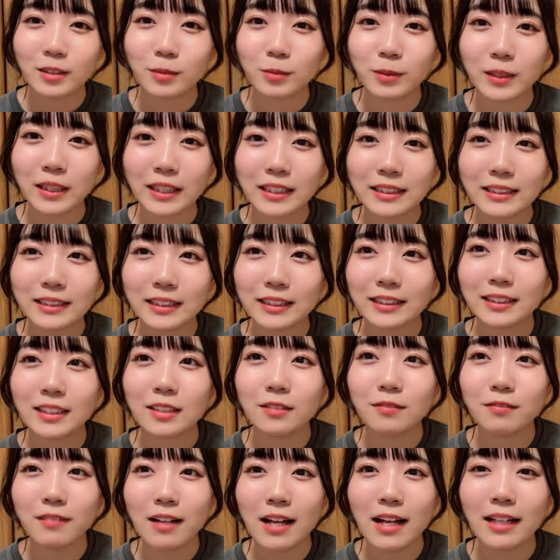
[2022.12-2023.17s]
でも中坂
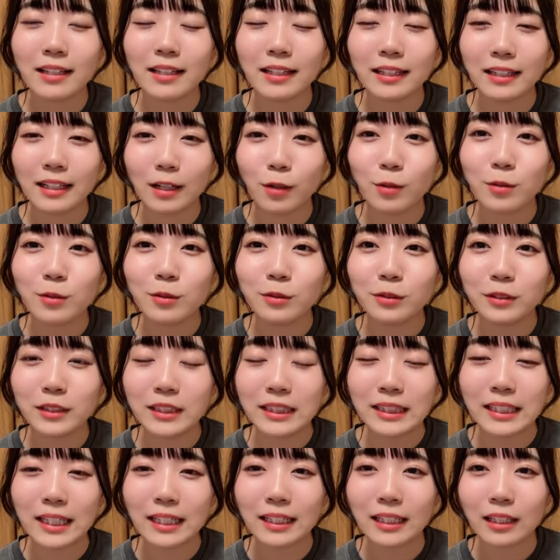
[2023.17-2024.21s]
さんはなんか大
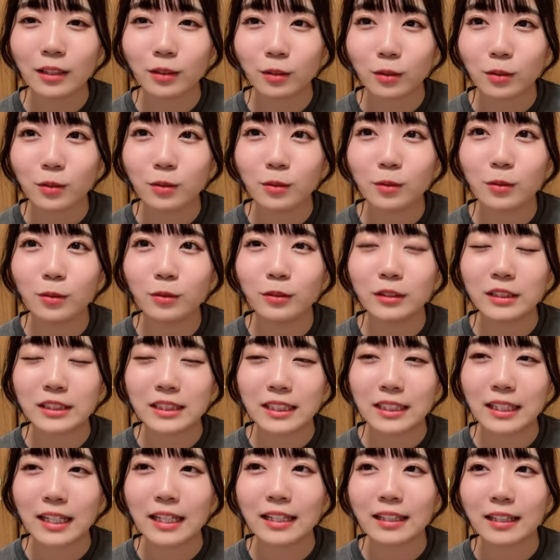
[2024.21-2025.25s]
食いだけど大食
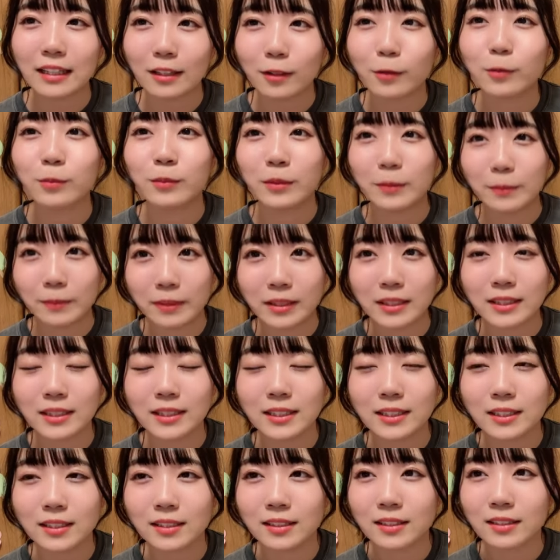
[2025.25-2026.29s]
いじゃないと思いま
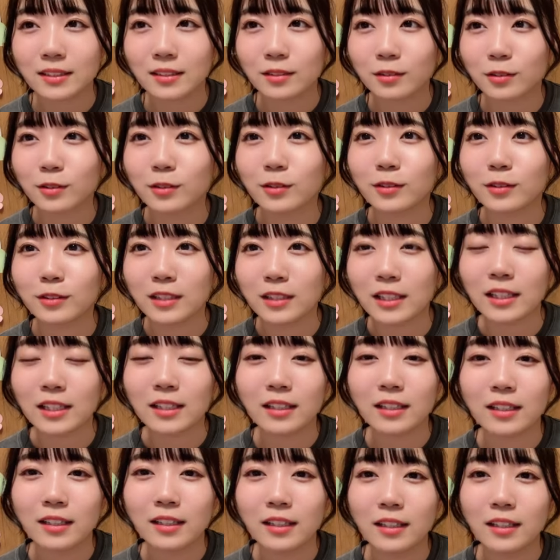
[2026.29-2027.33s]
す普通に
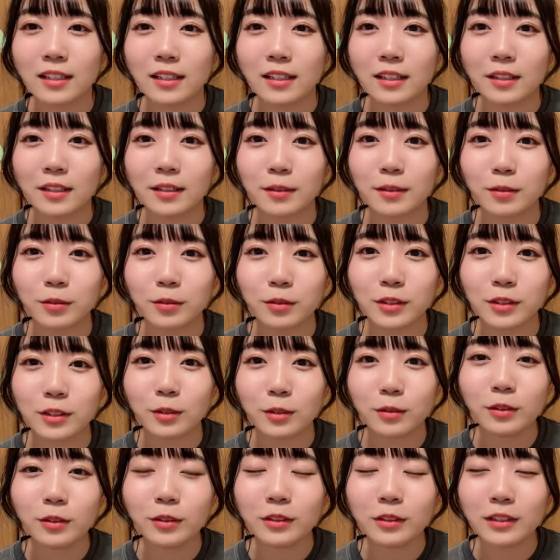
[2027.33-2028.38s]
あの
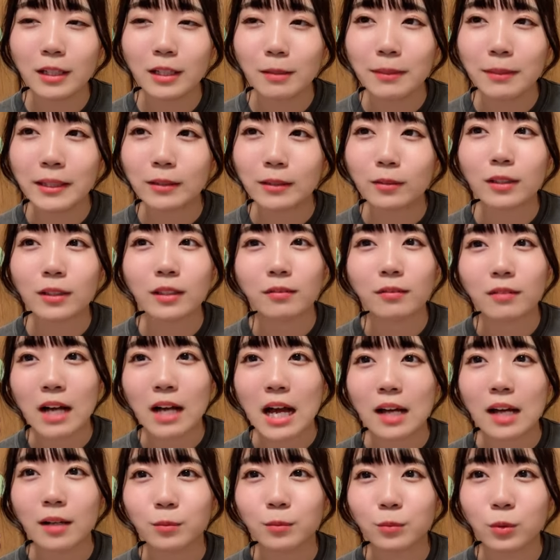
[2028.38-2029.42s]
食欲やばい時
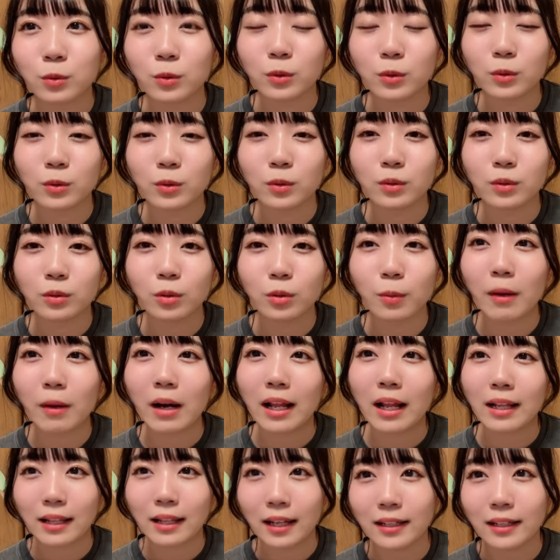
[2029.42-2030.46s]
はもう止
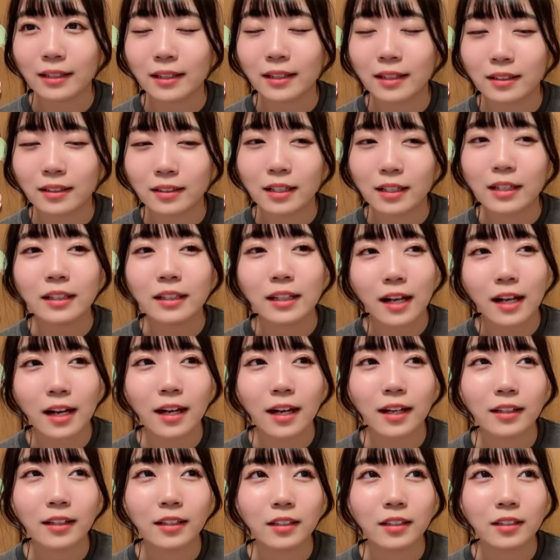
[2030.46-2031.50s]
まらないねなん
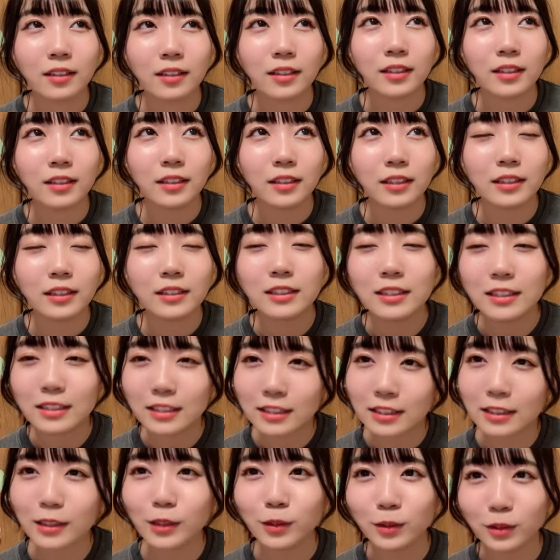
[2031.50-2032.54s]
か1日4
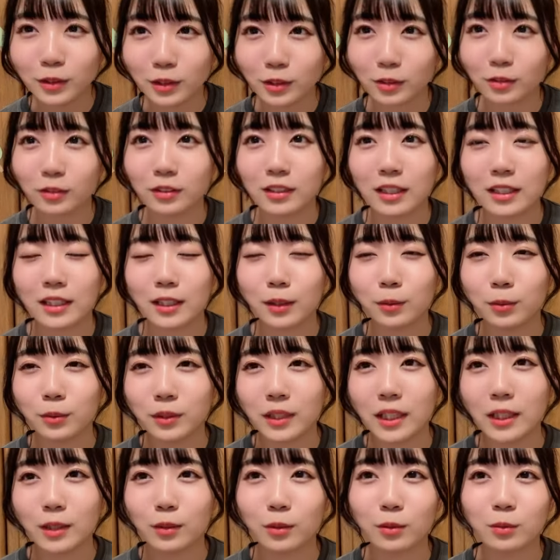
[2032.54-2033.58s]
食が
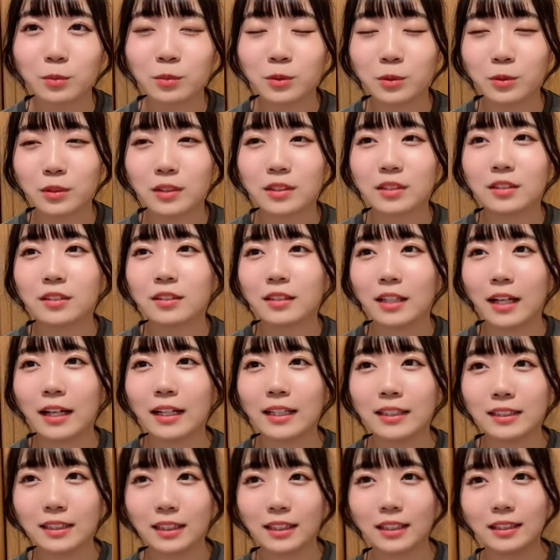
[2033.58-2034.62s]
デフォだと思う
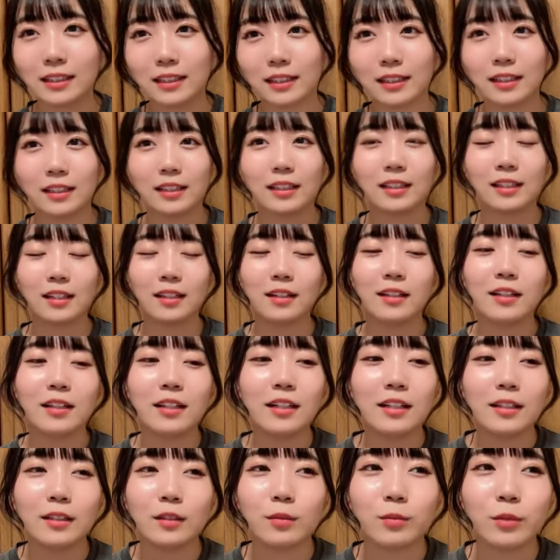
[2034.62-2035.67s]
中坂的にね
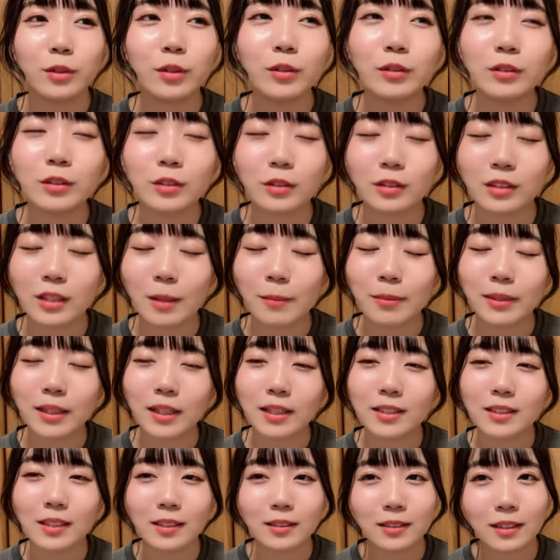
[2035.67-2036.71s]
でも4食食べ
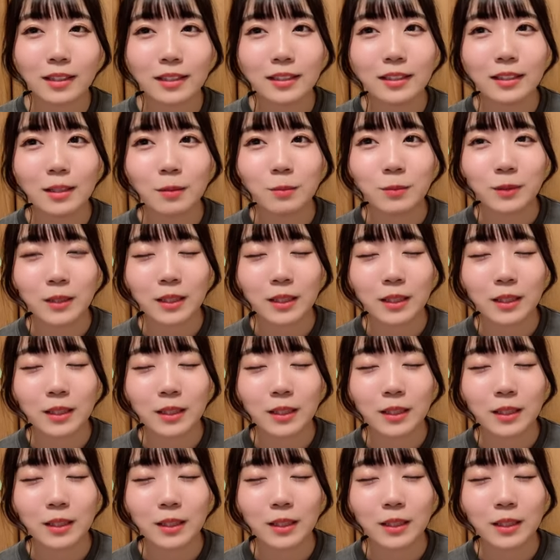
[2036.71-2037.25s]
たらさすがにデ